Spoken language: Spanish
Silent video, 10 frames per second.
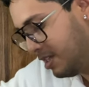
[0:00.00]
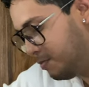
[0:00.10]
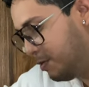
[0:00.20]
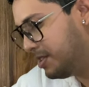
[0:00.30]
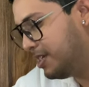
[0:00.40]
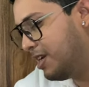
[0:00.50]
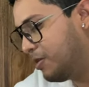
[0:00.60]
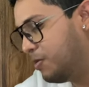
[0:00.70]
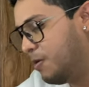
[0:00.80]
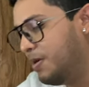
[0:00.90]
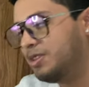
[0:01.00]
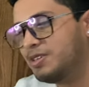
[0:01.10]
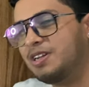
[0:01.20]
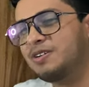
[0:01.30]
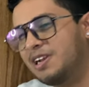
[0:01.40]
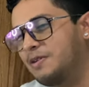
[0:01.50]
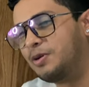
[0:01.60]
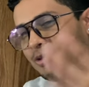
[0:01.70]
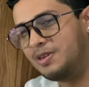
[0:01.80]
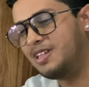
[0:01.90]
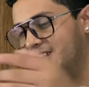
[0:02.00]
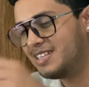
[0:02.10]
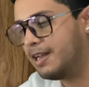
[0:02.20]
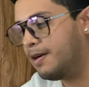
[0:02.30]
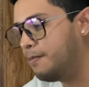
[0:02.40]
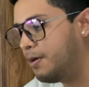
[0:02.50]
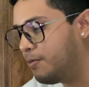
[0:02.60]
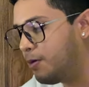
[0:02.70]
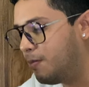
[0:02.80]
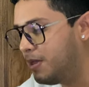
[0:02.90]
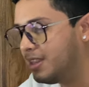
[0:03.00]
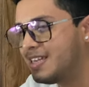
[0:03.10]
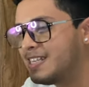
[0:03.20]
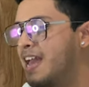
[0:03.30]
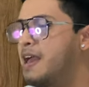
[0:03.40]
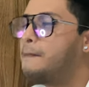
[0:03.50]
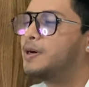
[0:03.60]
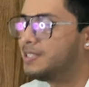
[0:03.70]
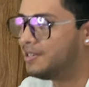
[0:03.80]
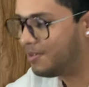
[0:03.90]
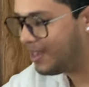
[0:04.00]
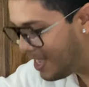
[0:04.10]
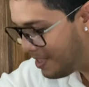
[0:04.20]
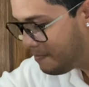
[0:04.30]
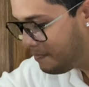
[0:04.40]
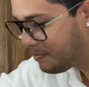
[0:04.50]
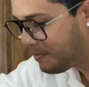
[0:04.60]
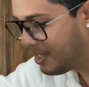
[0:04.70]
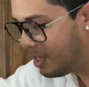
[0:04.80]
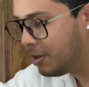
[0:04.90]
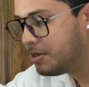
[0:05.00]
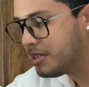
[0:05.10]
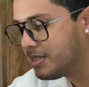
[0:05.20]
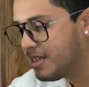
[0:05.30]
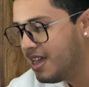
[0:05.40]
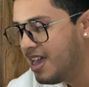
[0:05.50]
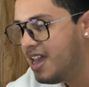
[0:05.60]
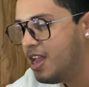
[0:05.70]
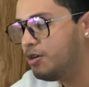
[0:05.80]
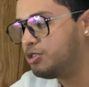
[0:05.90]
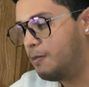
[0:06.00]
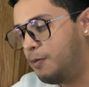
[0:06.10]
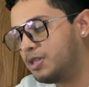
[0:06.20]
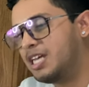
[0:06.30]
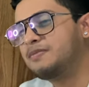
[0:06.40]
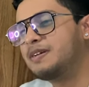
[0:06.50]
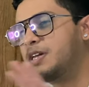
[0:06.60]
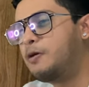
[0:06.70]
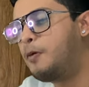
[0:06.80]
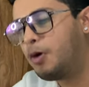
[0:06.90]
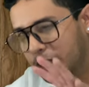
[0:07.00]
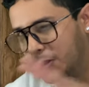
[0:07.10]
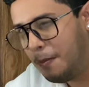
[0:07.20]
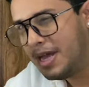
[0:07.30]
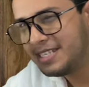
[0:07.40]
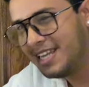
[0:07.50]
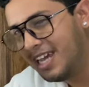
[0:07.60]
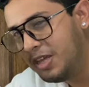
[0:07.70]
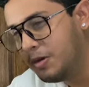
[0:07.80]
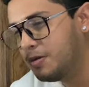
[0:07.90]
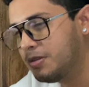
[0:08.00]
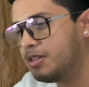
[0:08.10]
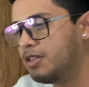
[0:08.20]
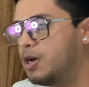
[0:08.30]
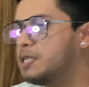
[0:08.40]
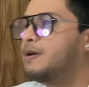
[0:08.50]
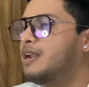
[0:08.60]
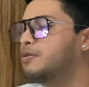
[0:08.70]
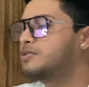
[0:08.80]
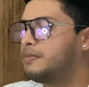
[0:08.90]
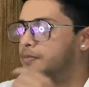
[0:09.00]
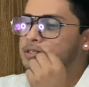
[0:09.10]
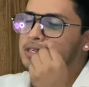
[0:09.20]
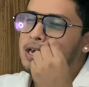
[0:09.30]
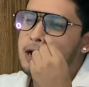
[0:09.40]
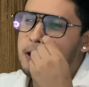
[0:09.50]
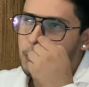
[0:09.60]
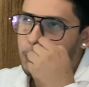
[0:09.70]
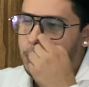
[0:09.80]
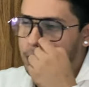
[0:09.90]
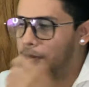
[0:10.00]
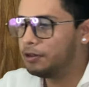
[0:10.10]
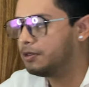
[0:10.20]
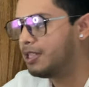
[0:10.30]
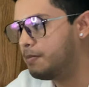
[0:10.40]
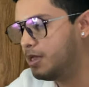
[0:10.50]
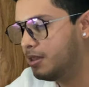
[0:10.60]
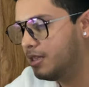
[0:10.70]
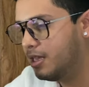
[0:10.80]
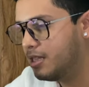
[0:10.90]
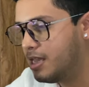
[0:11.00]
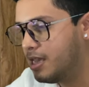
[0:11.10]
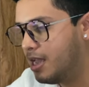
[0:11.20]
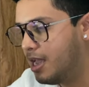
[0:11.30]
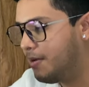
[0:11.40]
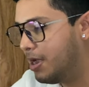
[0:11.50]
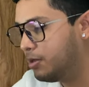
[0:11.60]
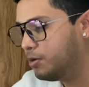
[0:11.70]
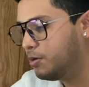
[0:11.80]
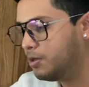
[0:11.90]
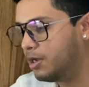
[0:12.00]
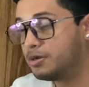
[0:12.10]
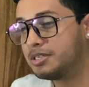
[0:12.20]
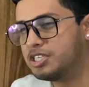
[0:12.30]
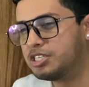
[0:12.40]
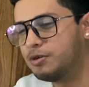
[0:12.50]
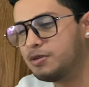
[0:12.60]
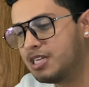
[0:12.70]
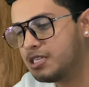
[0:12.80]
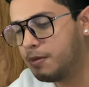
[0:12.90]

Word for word: después en algún momento se nos dé la oportunidad de hacerlo, pero por lo mientras, pues es lo que hay. Entonces, nuestro podcast va a ser un poquito más serio. Esperemos que pues sea uno que otro también de, de hablando de cosas chistosas,